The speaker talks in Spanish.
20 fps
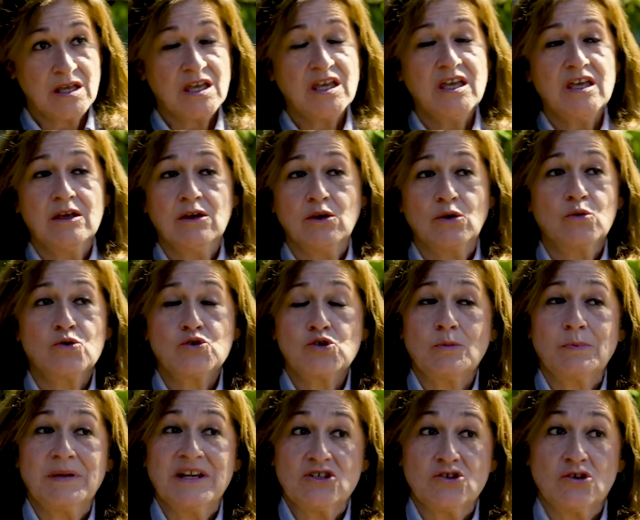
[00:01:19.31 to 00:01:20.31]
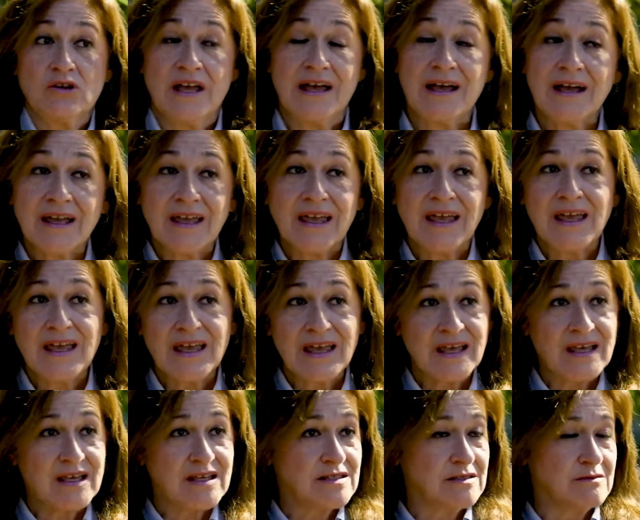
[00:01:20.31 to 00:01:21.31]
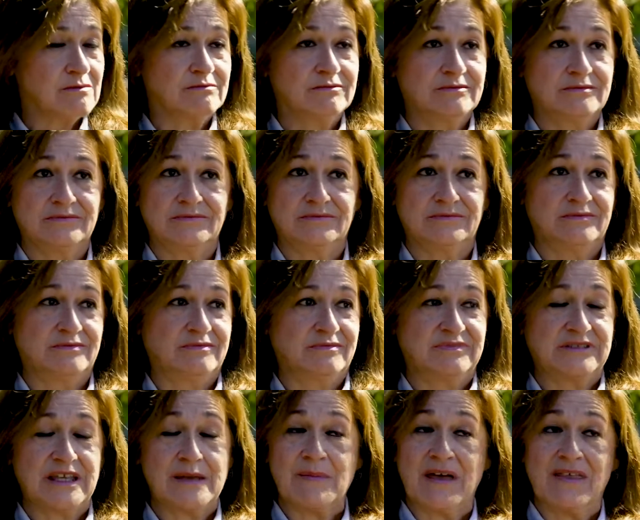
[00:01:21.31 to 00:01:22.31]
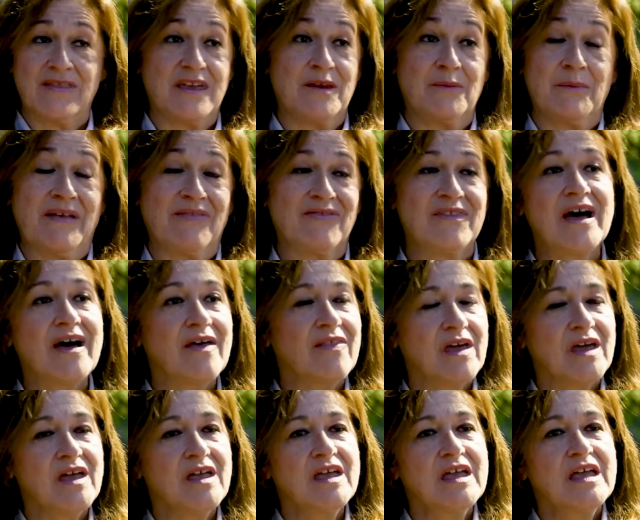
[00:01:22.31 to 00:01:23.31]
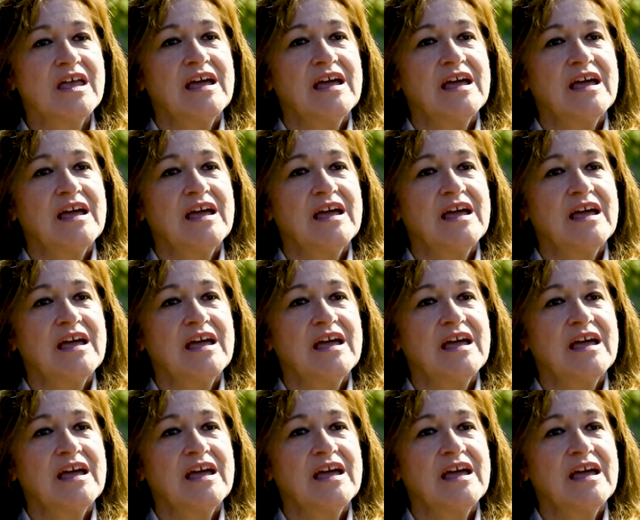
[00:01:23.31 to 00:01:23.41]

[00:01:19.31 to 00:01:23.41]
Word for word: e incluso personajes, mm, temas de hermandades.